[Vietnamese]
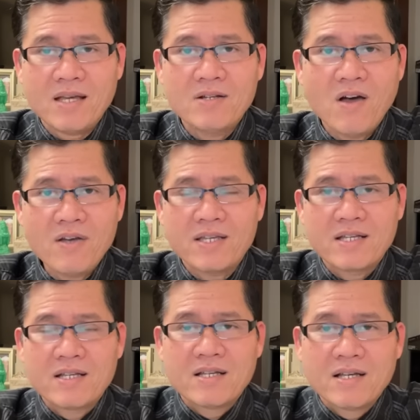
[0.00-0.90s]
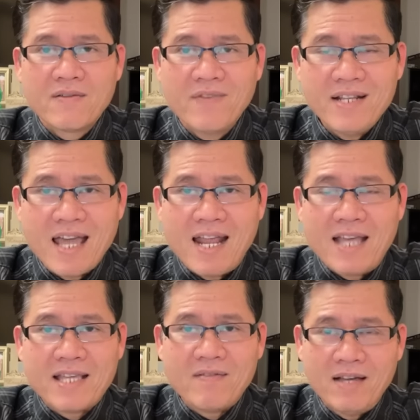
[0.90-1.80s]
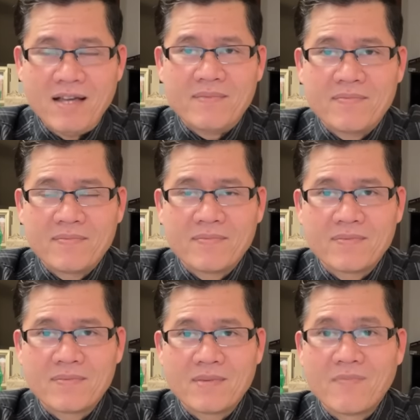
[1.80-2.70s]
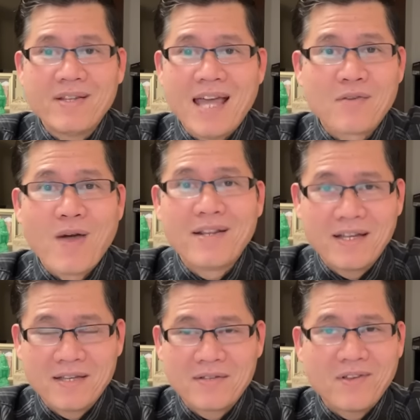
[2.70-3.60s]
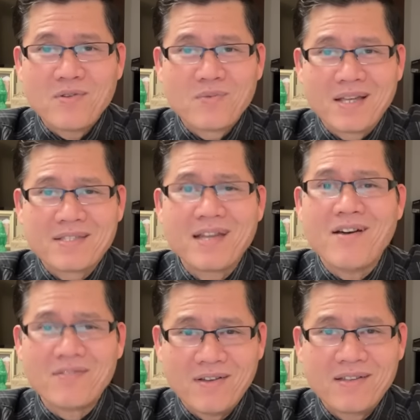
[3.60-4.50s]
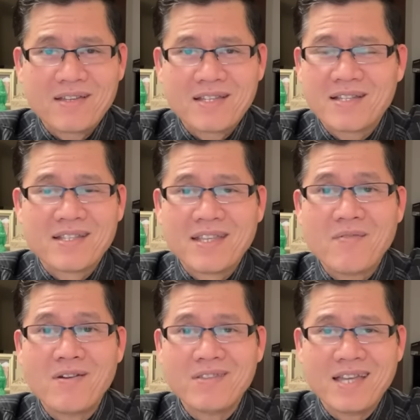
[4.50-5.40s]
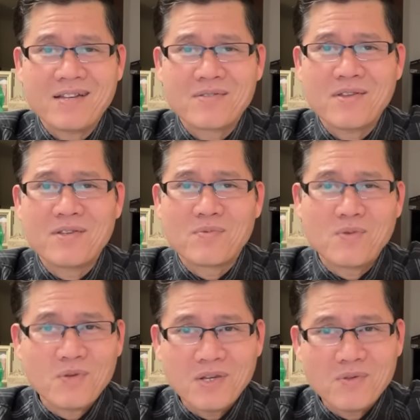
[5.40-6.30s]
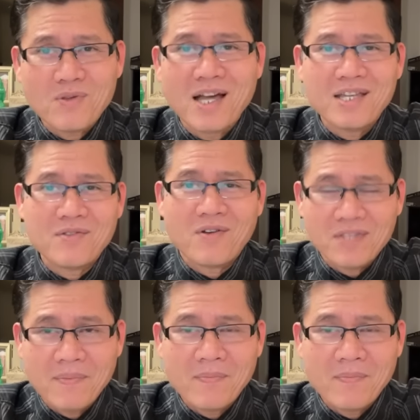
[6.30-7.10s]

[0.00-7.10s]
rồi vấn đề là sao nữa à, vấn đề quên rồi nói chung là tới đó thôi nhiều đó thôi nha nói chung chút xíu tôi nhớ thì tôi nói tiếp